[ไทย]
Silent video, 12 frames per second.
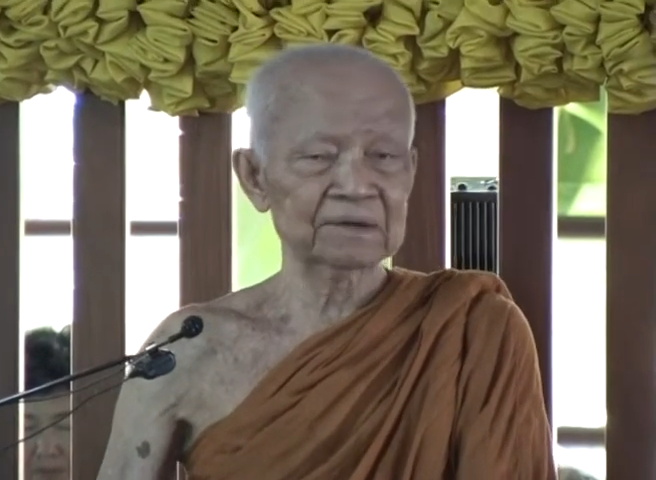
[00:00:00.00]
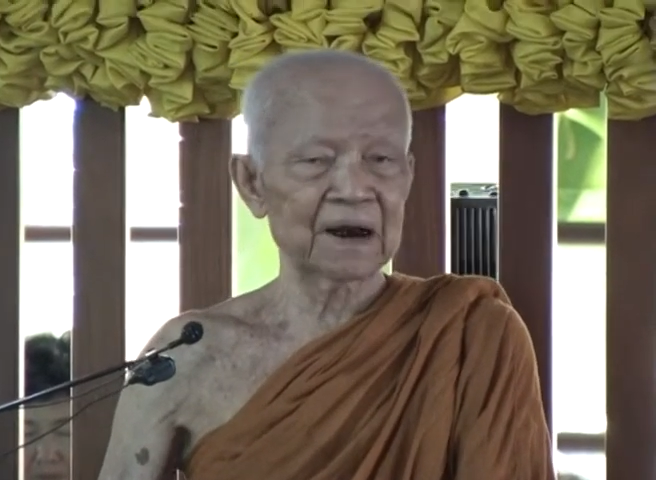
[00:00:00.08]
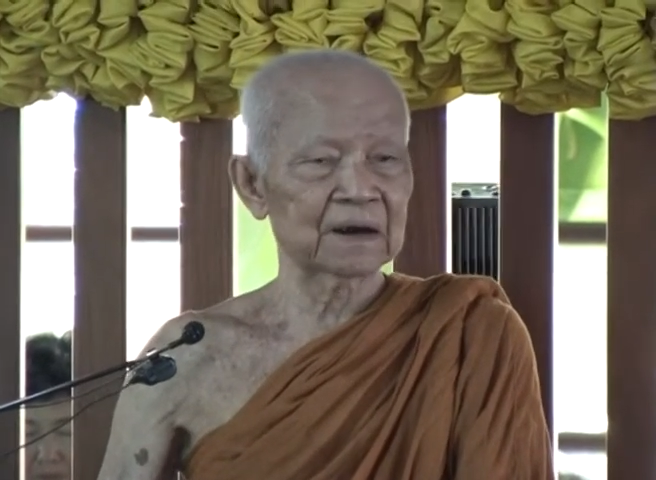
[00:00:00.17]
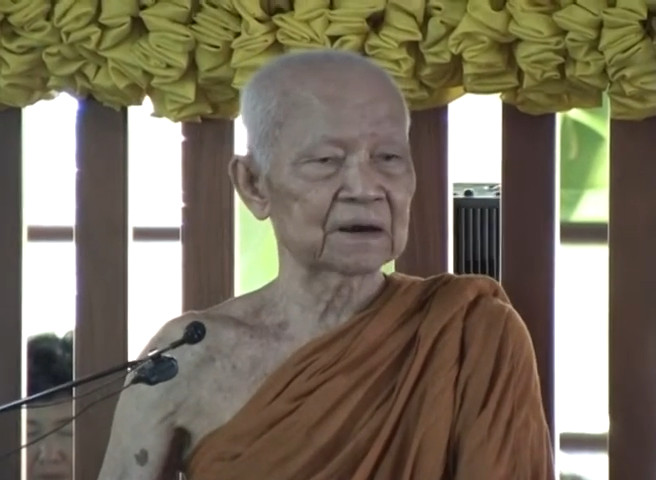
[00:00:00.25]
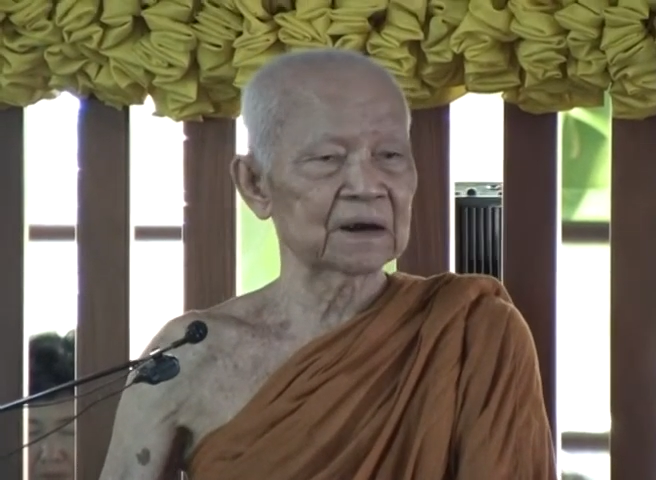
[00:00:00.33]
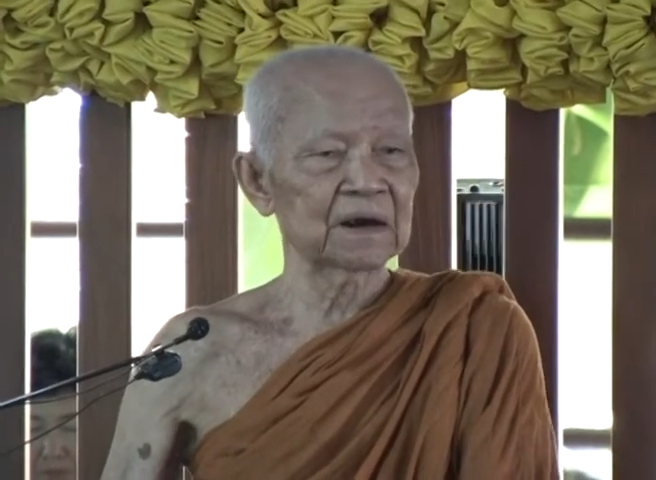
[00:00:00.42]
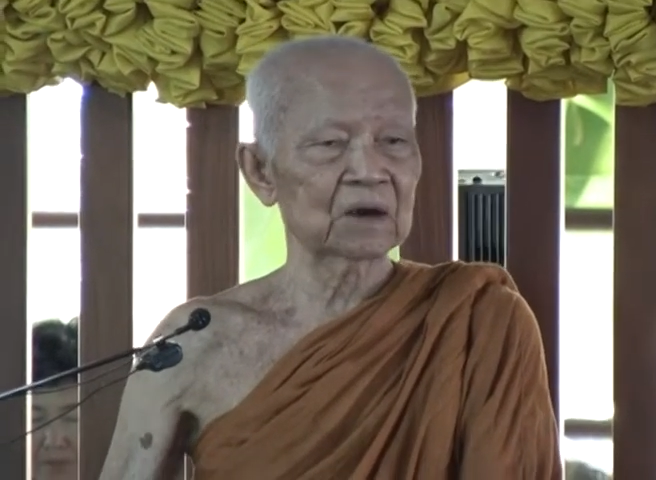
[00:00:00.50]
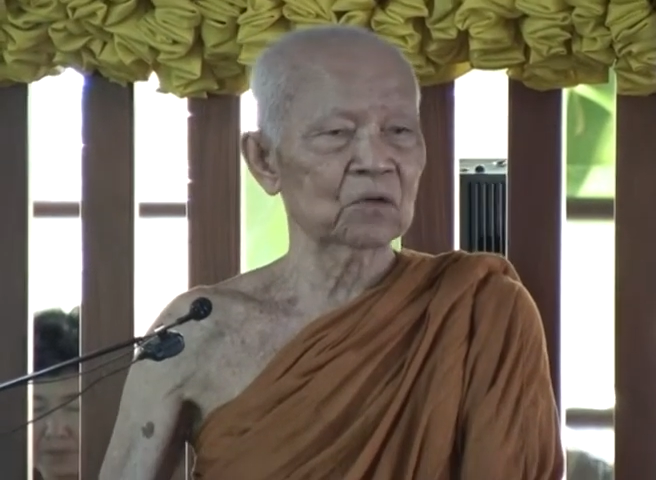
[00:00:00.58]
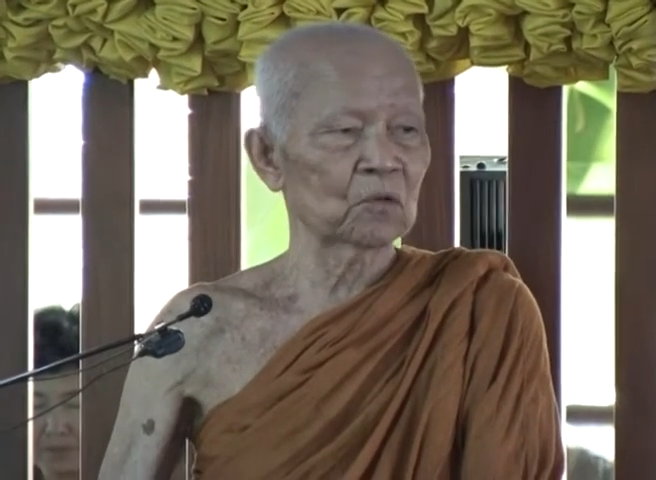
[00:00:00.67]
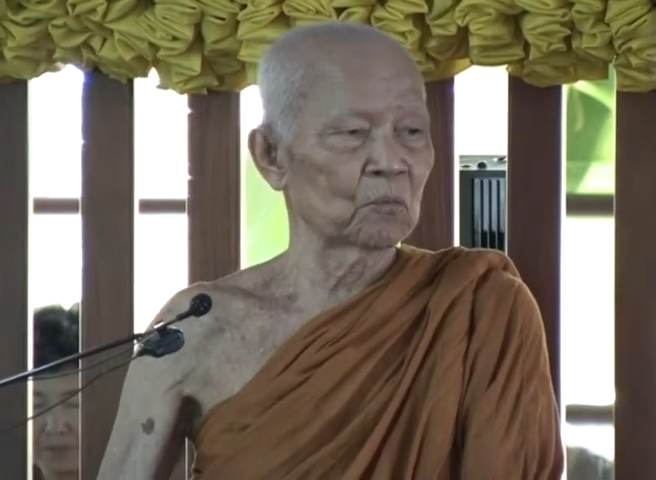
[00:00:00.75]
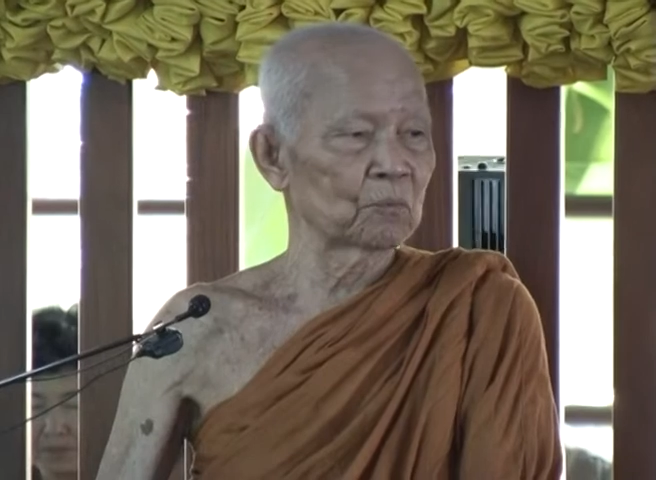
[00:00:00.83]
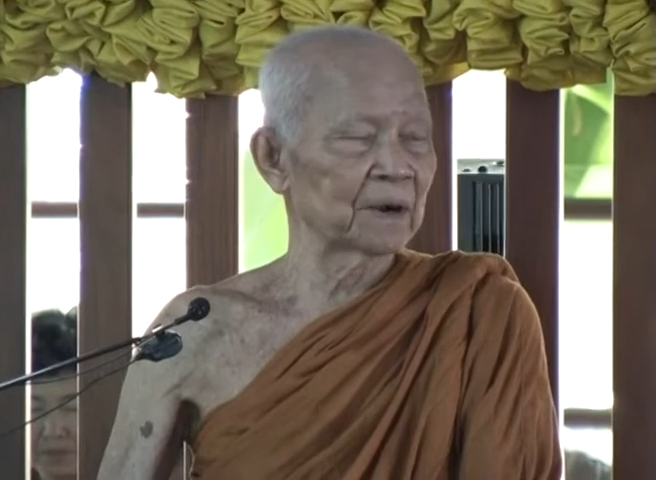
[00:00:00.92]
เศรษฐีกระ
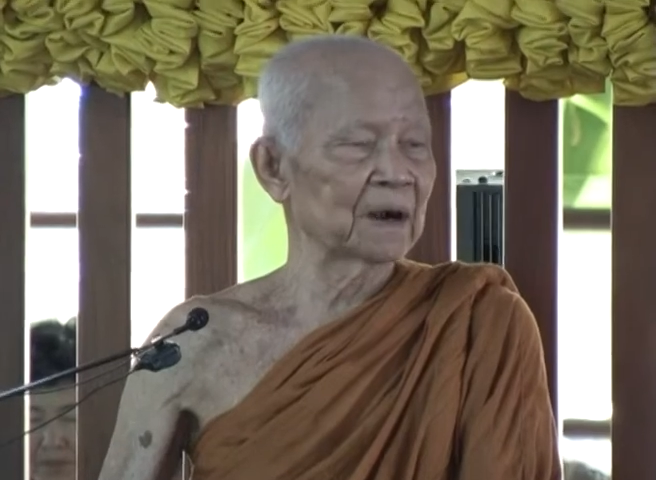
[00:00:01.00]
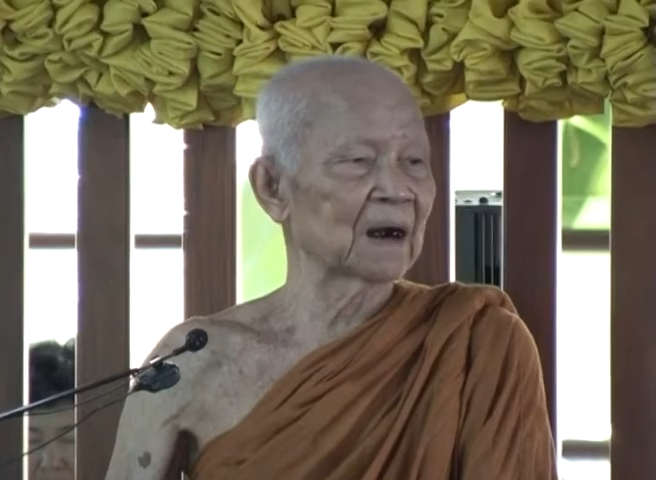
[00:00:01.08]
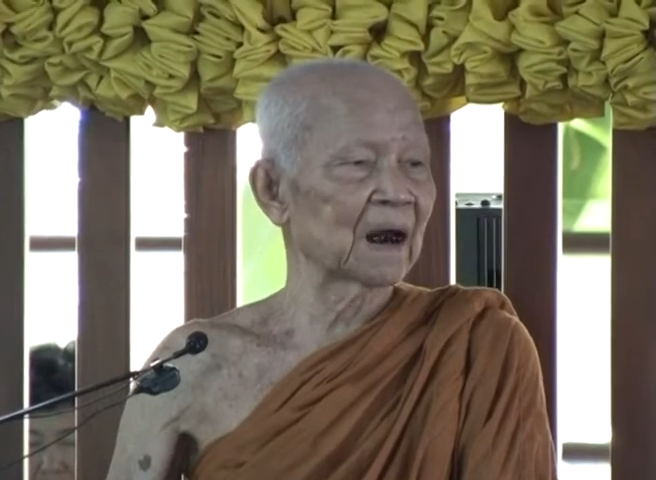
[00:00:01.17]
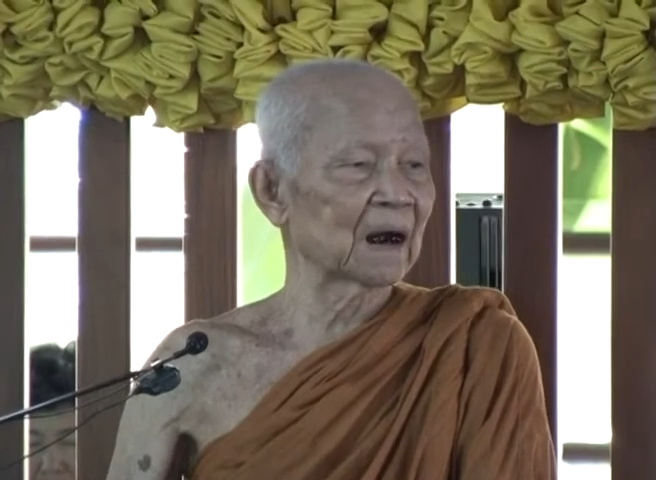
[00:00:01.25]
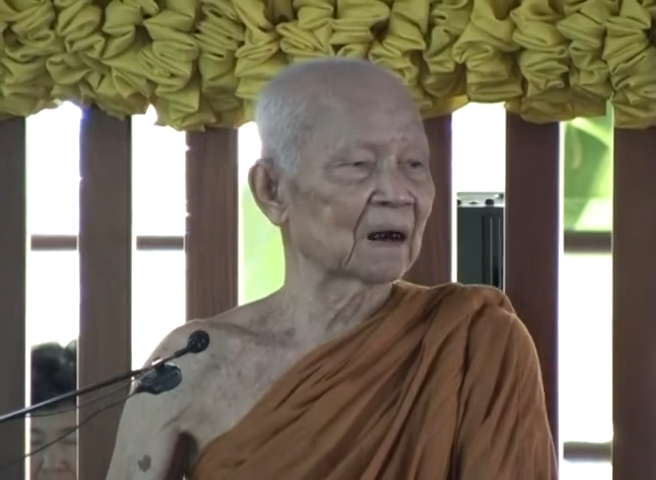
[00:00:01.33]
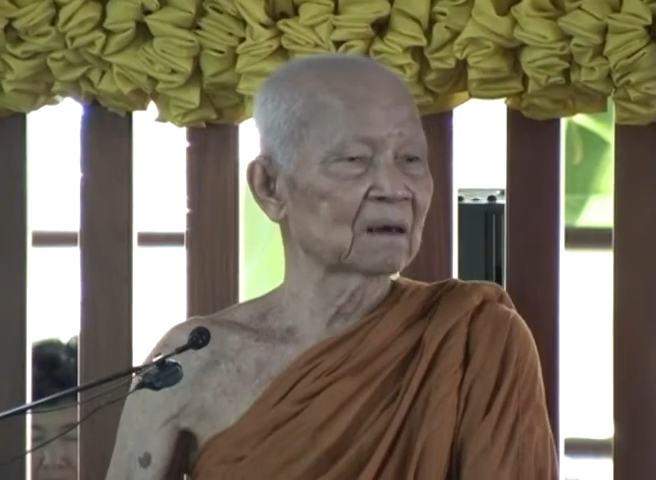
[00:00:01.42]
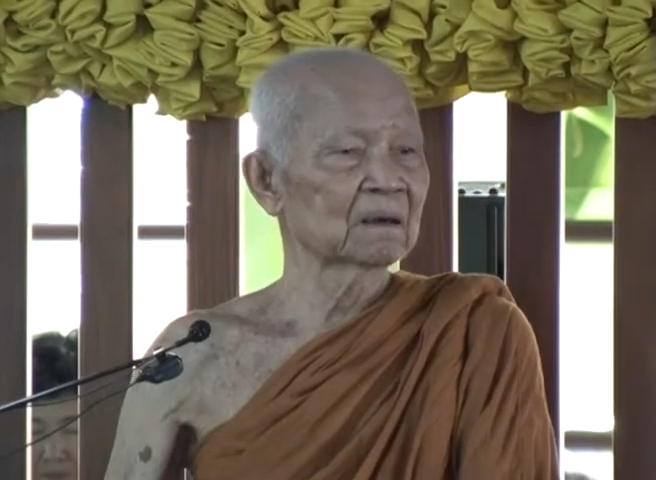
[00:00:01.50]
ดุมพีและ